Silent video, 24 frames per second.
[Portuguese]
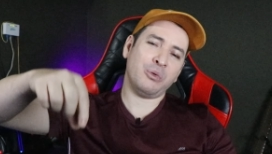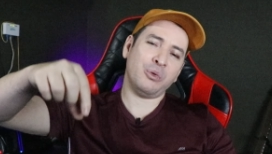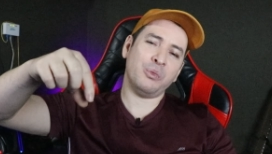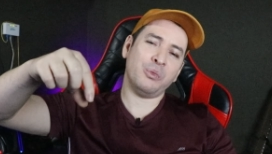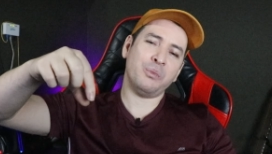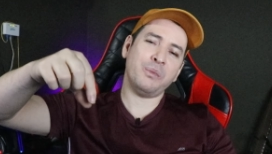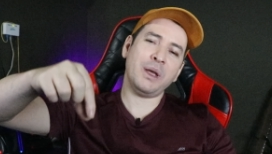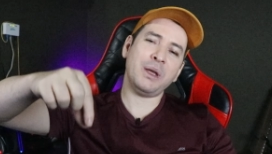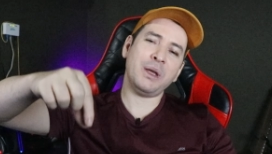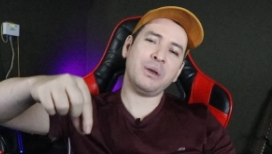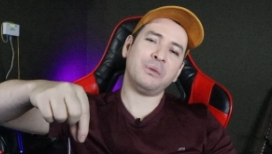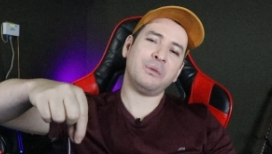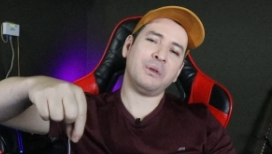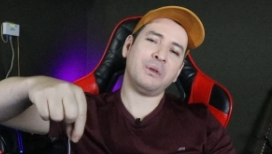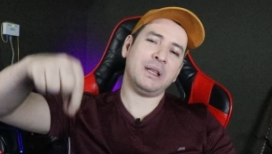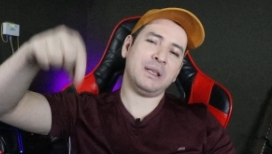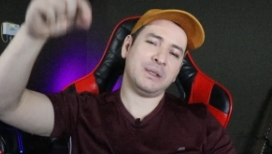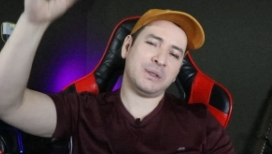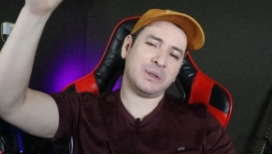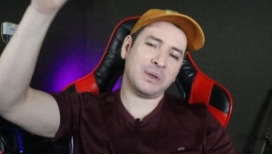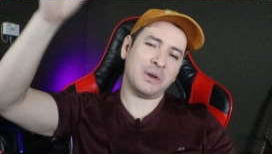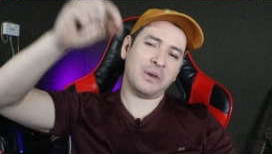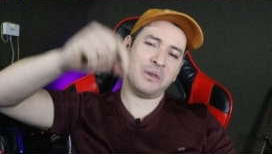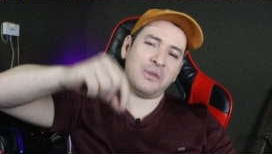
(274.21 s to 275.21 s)
o meio do
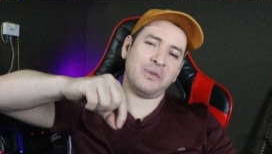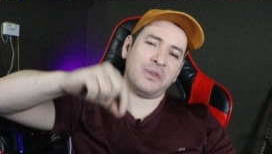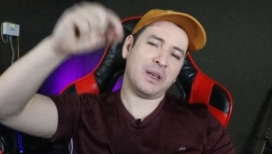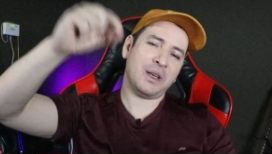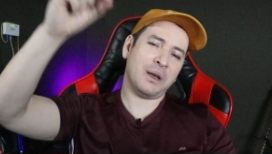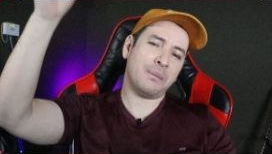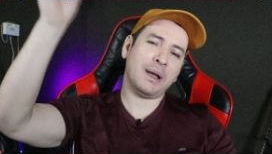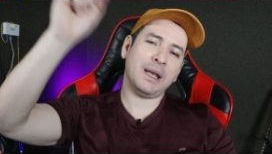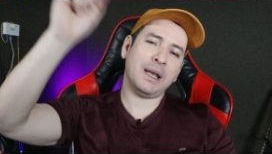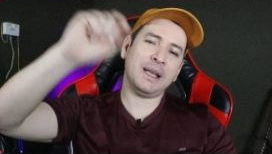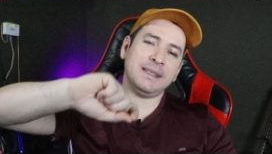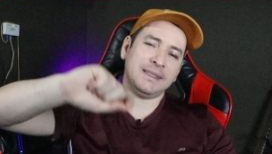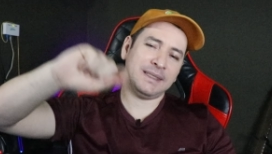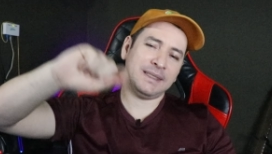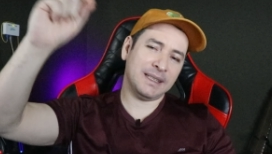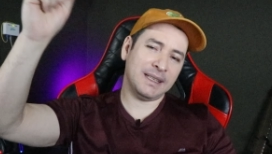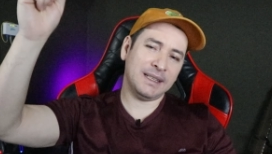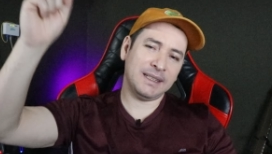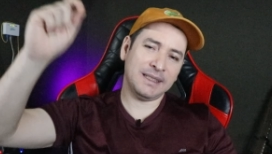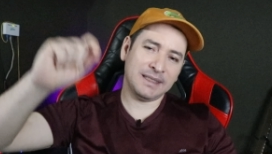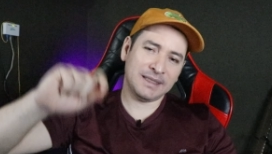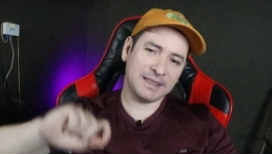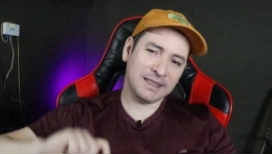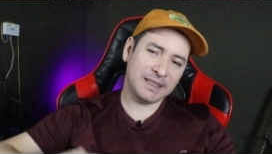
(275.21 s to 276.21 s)
lençol e fica
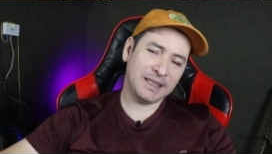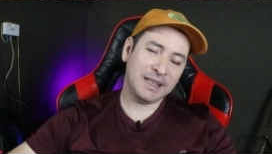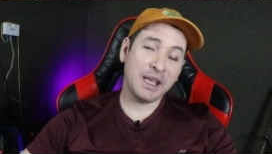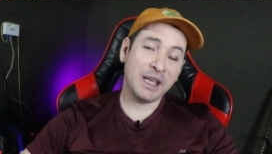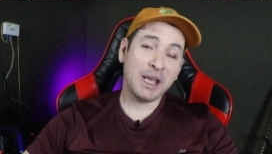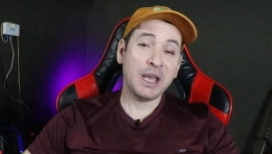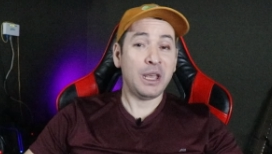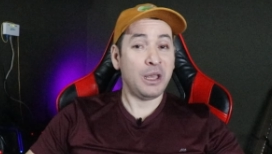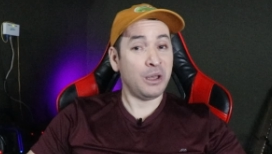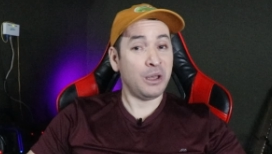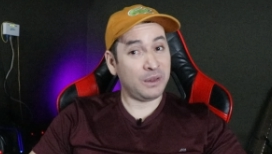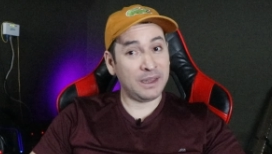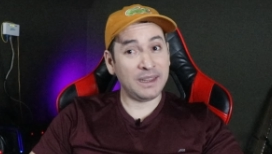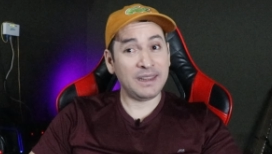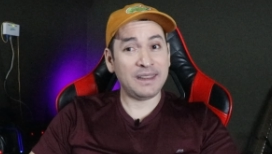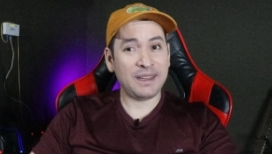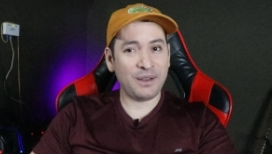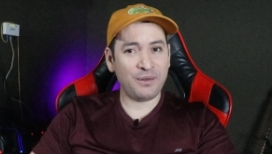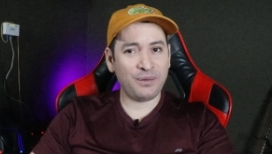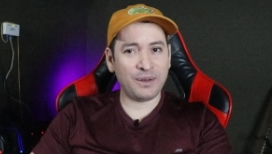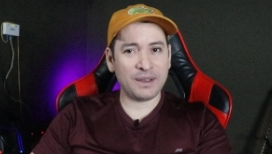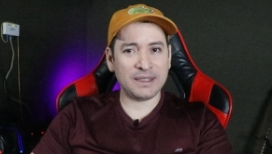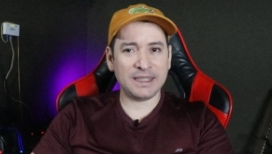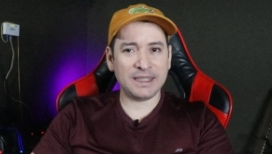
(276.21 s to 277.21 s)
balançando assim. Eu
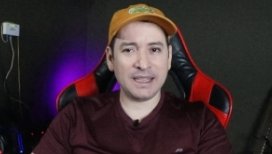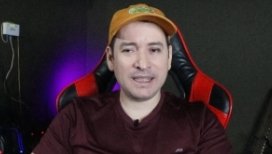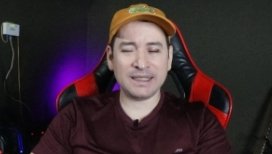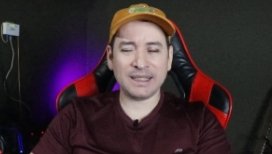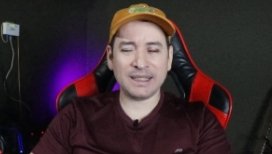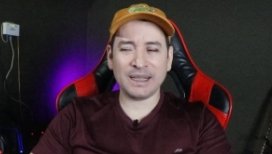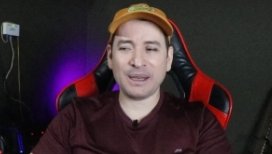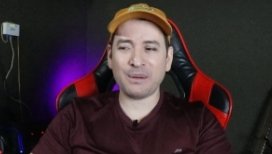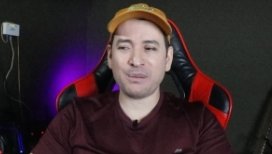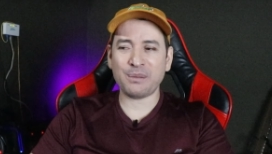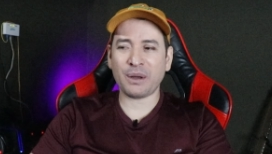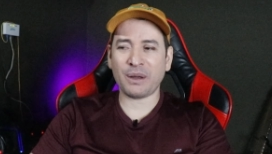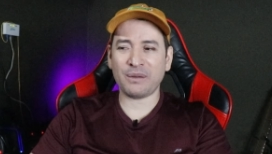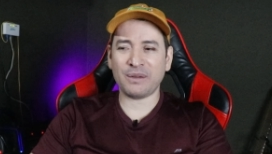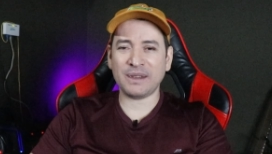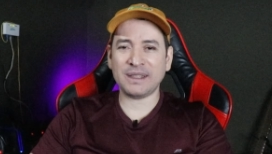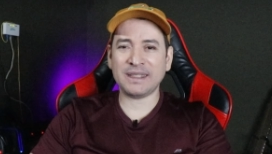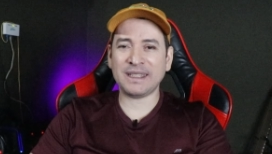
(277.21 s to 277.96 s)
tentei fazer isso aqui para ver